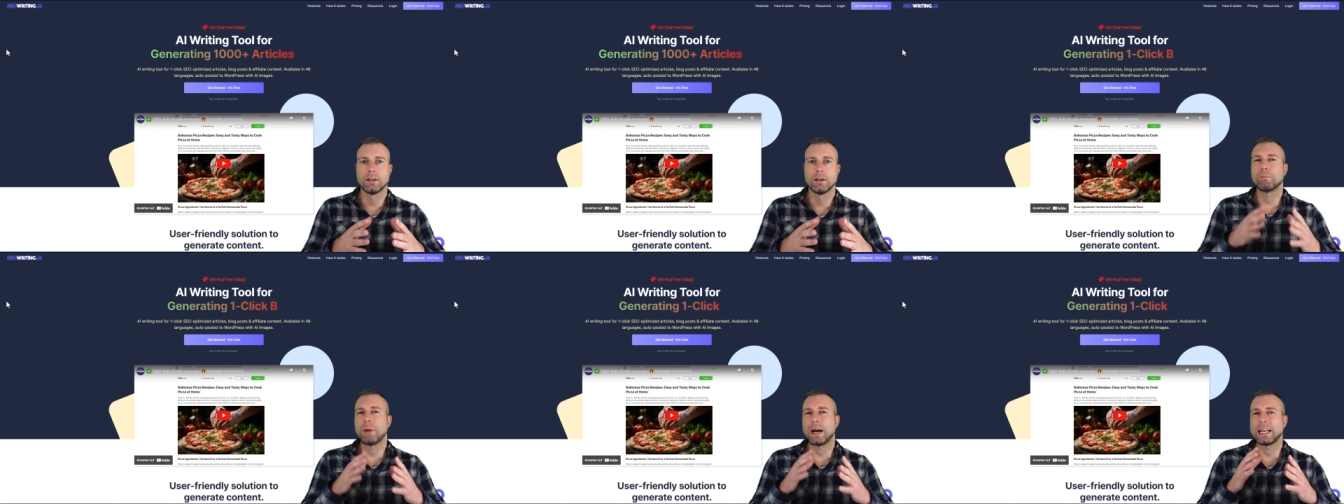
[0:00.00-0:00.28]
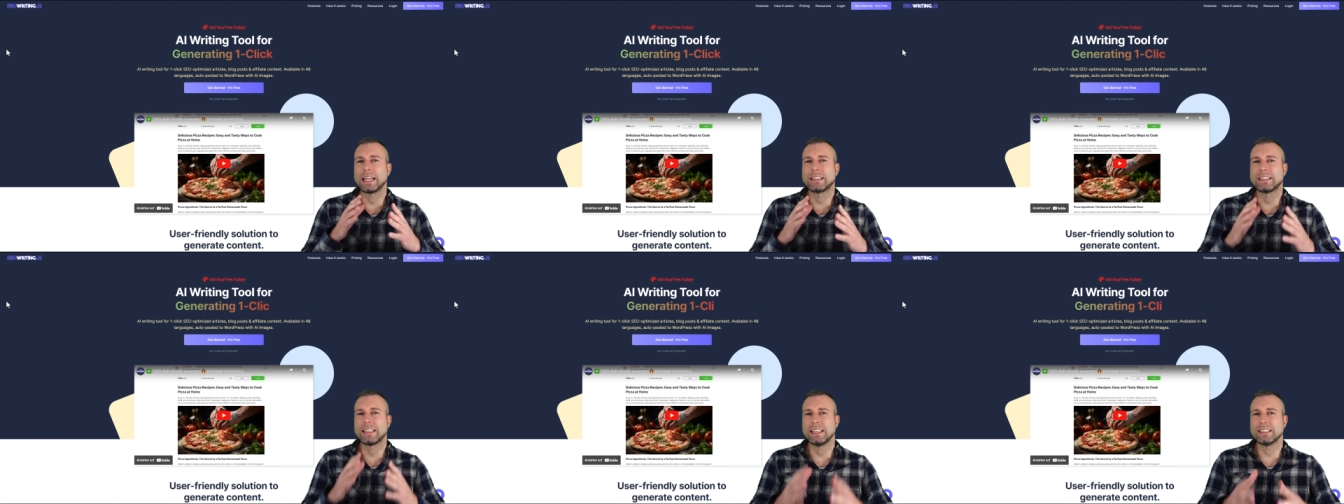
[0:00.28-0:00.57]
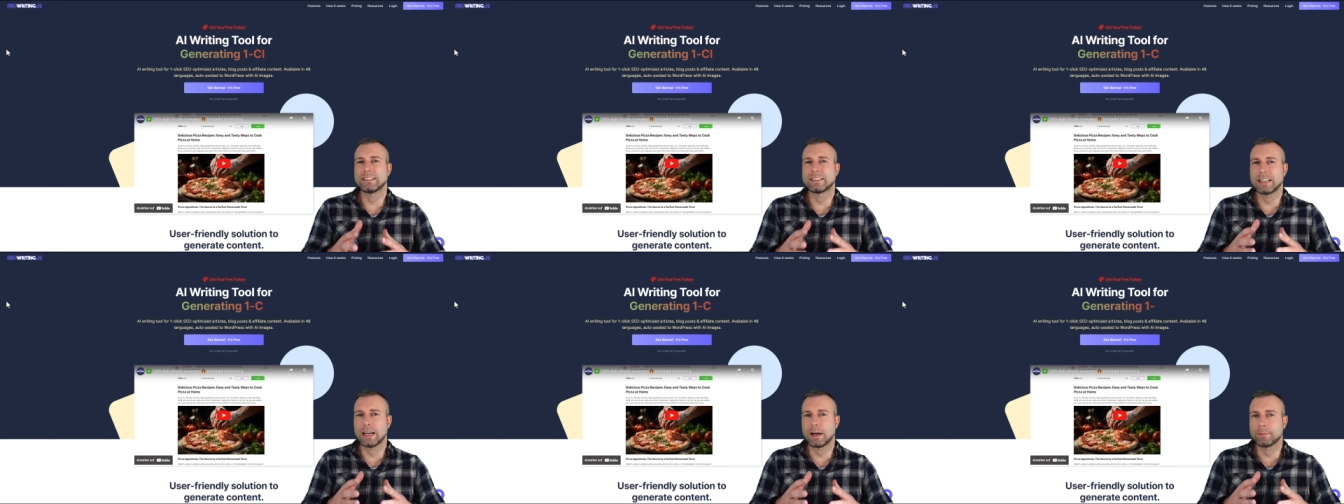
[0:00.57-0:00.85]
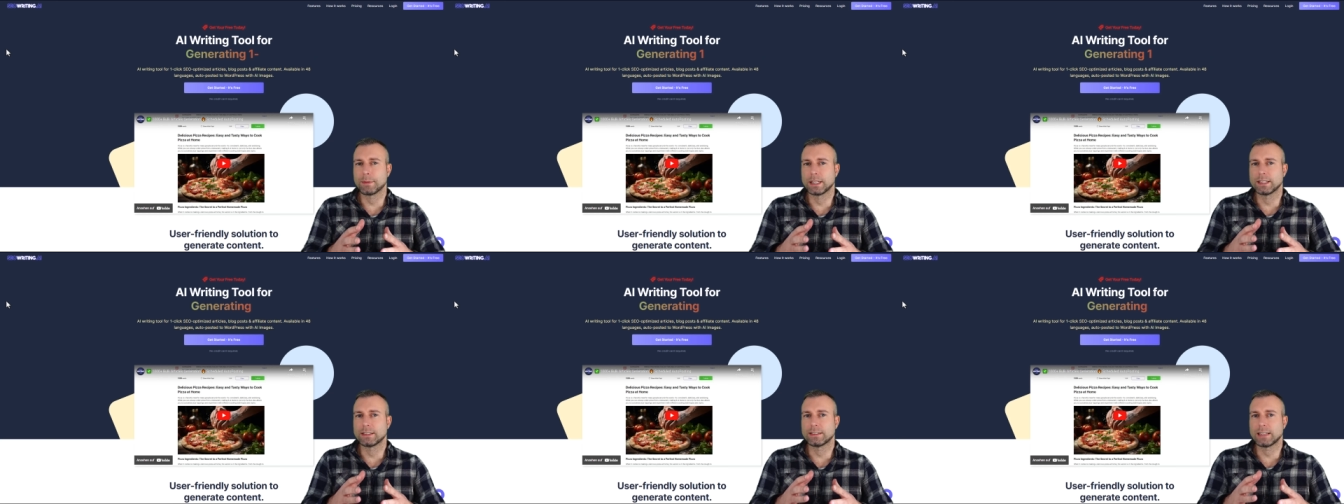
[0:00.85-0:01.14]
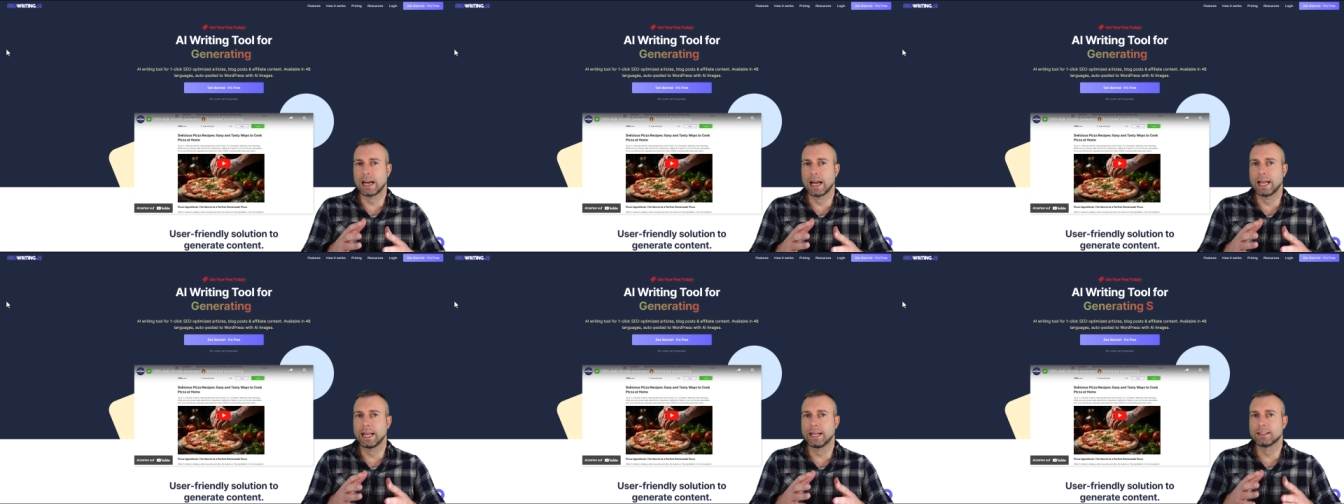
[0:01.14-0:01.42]
Und meine Tests haben
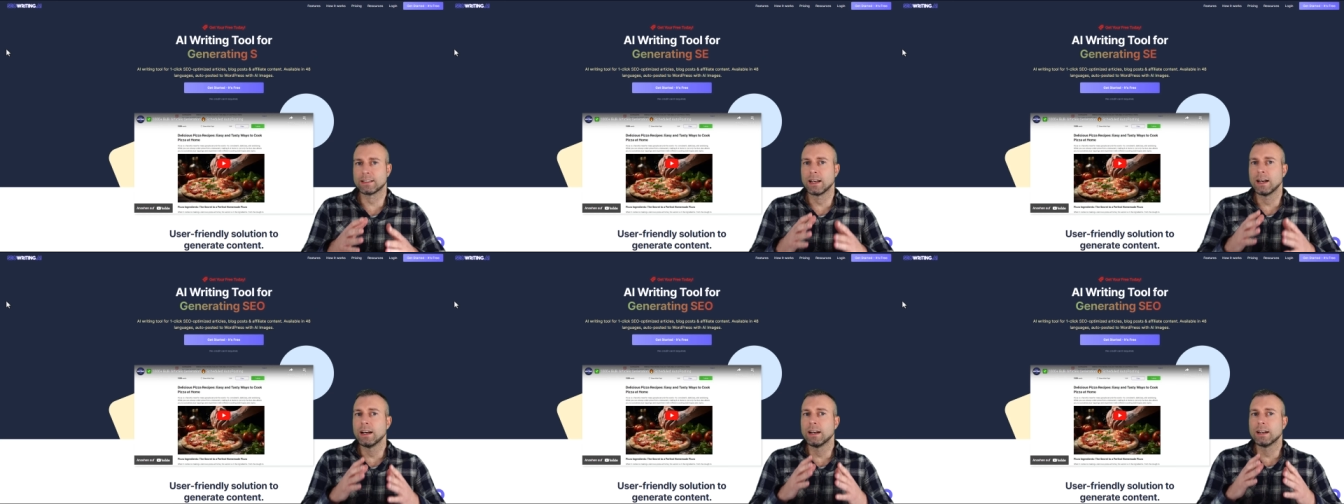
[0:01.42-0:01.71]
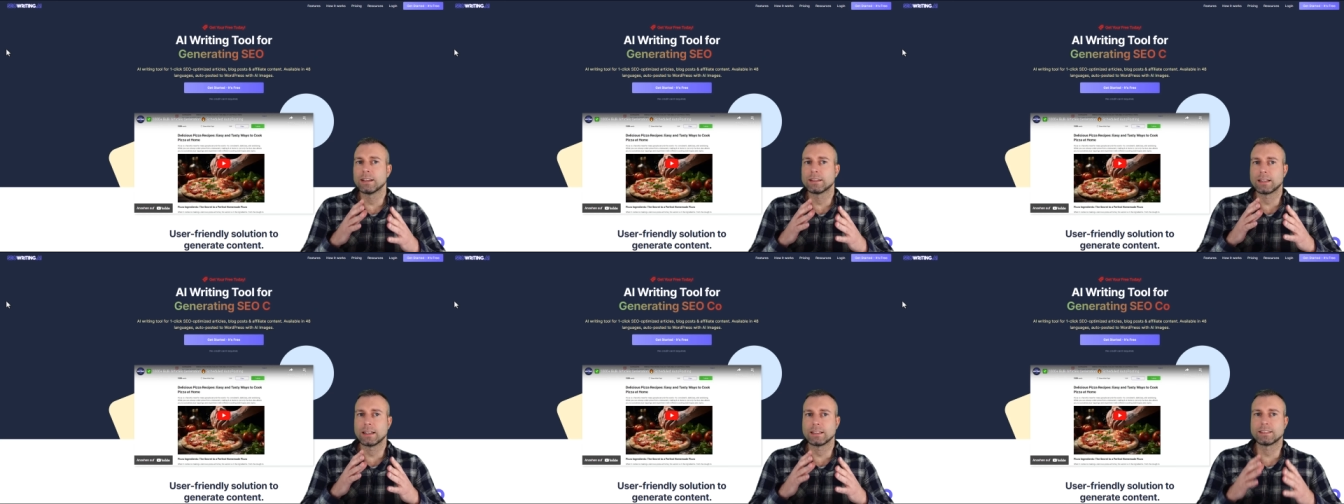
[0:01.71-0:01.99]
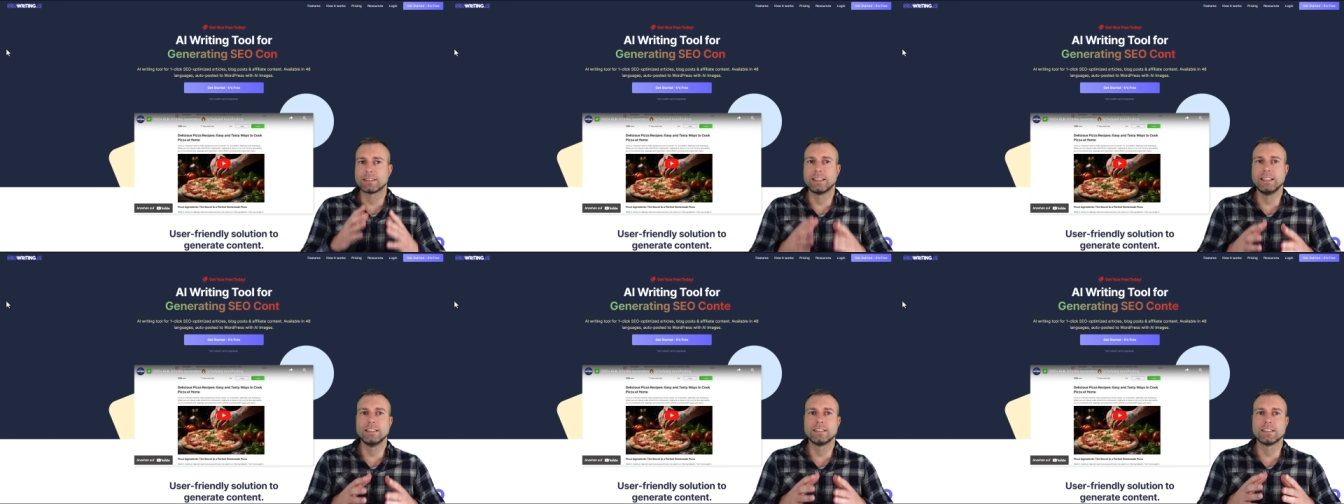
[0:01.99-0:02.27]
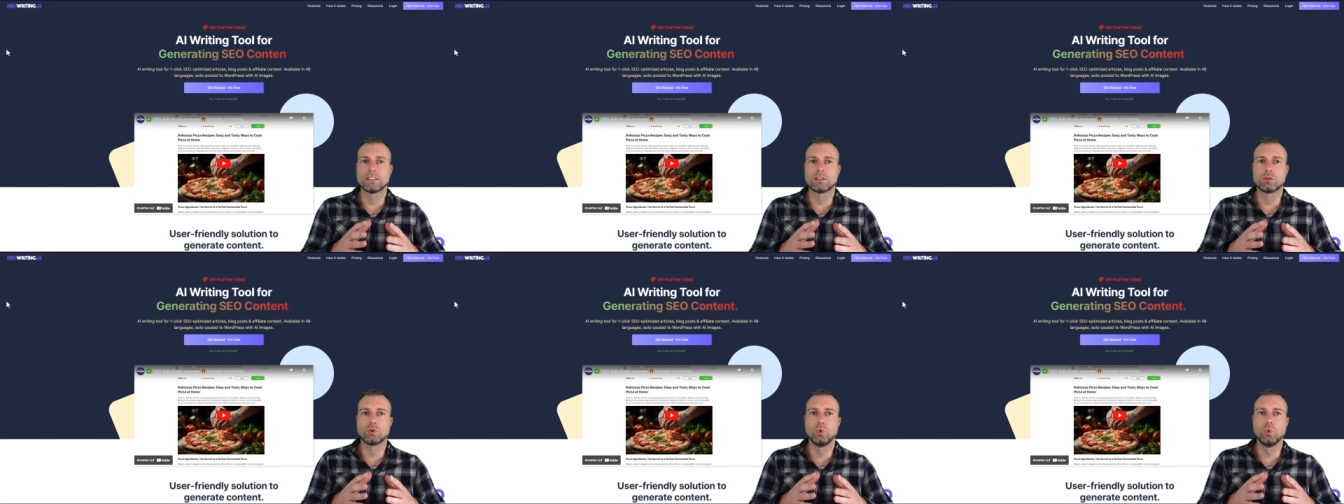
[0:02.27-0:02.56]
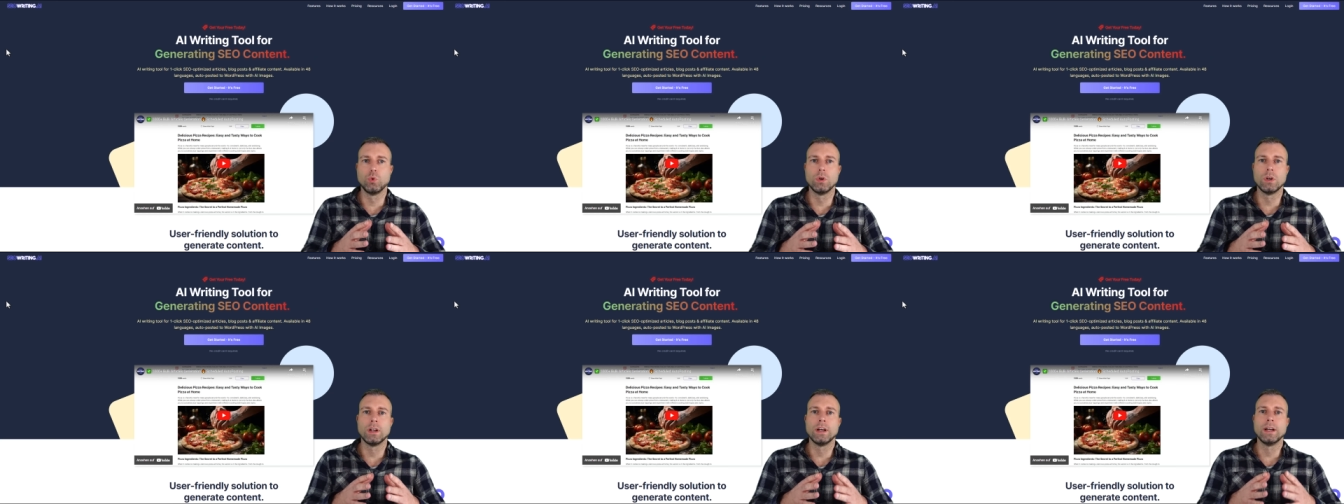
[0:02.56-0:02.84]
gezeigt, dass dieses
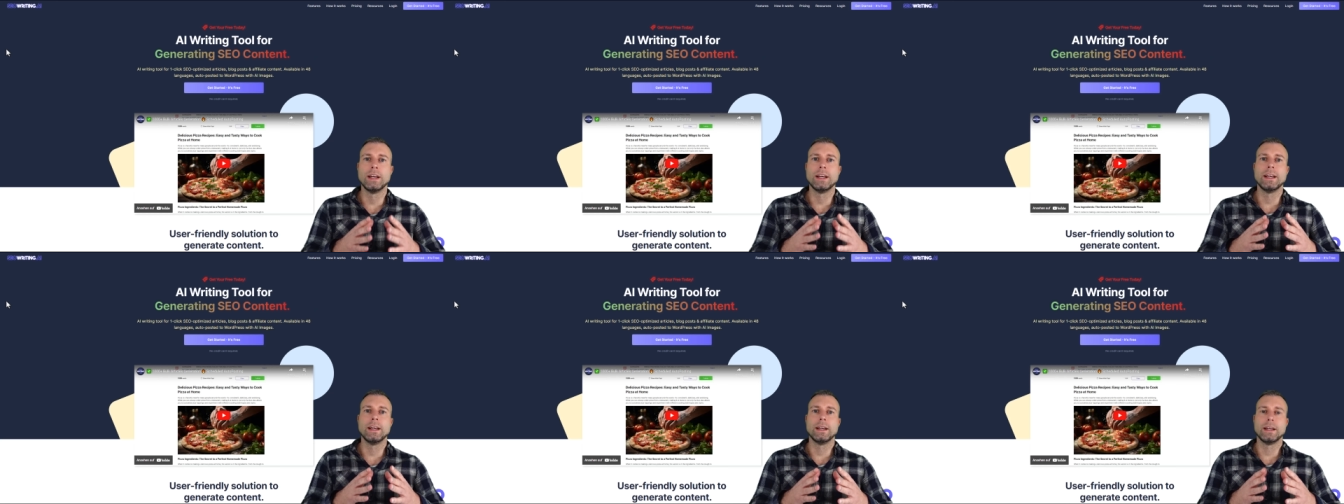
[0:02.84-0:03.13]
Tool